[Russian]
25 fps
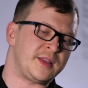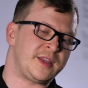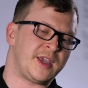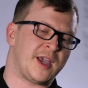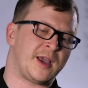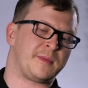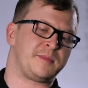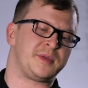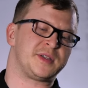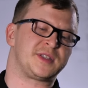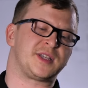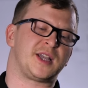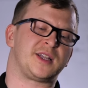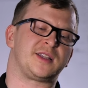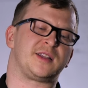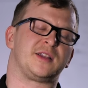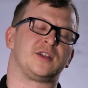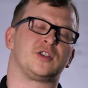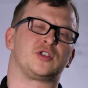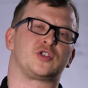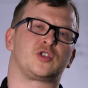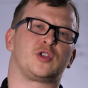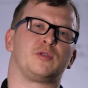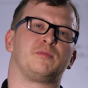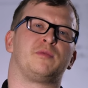Не
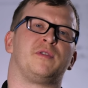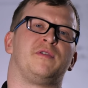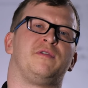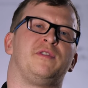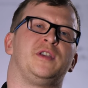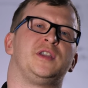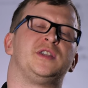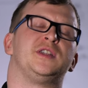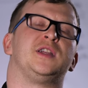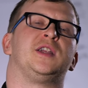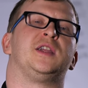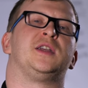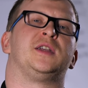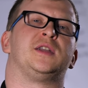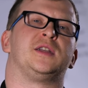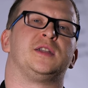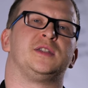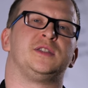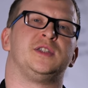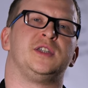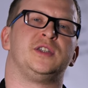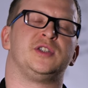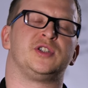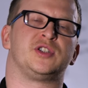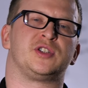обязательно, чтобы видели
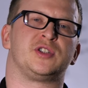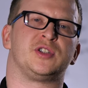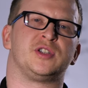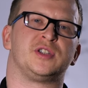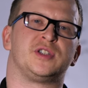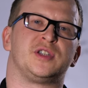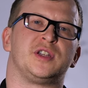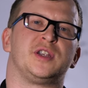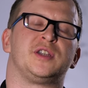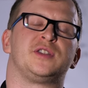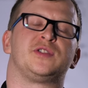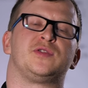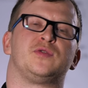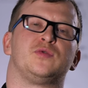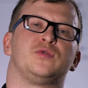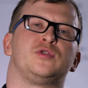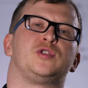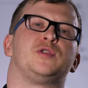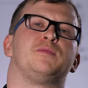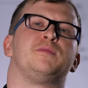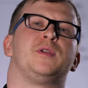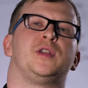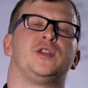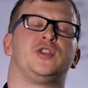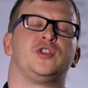денежные средства у
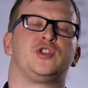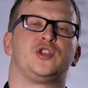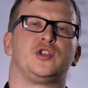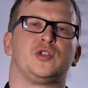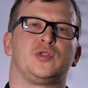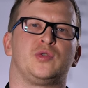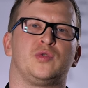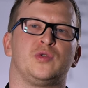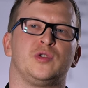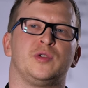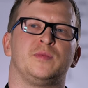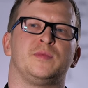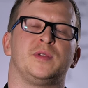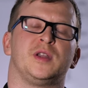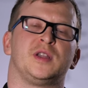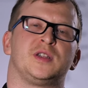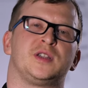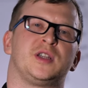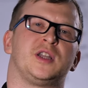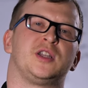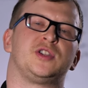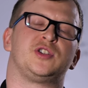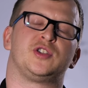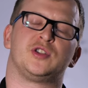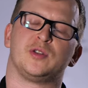себя на счету. Им
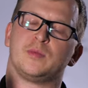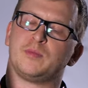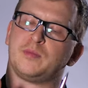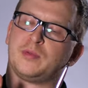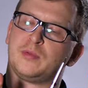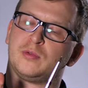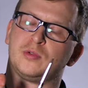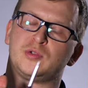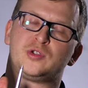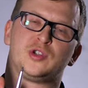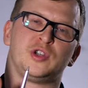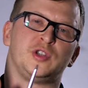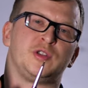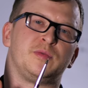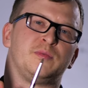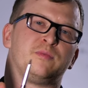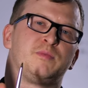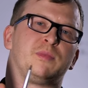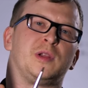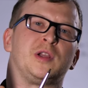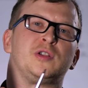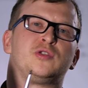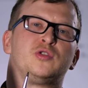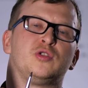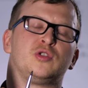достаточно получить
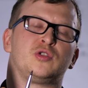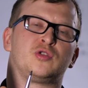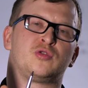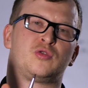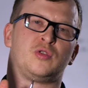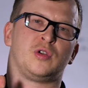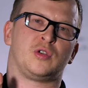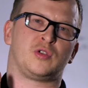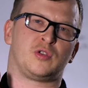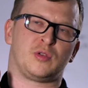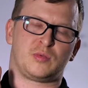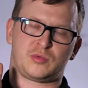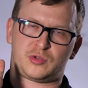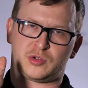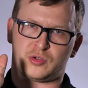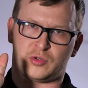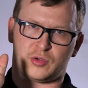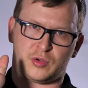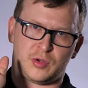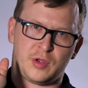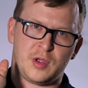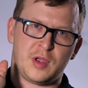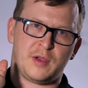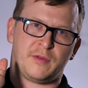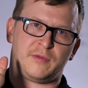платежку о том,
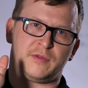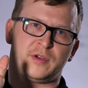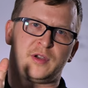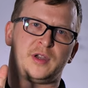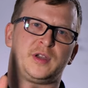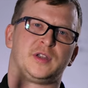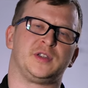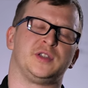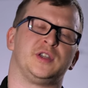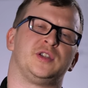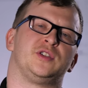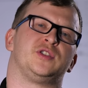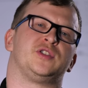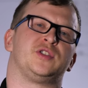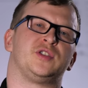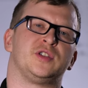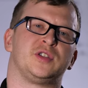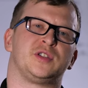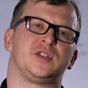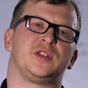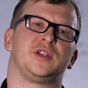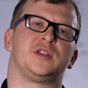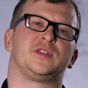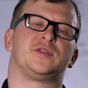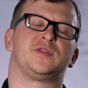что вы денежные
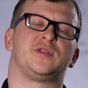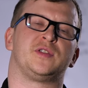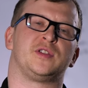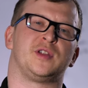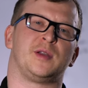средства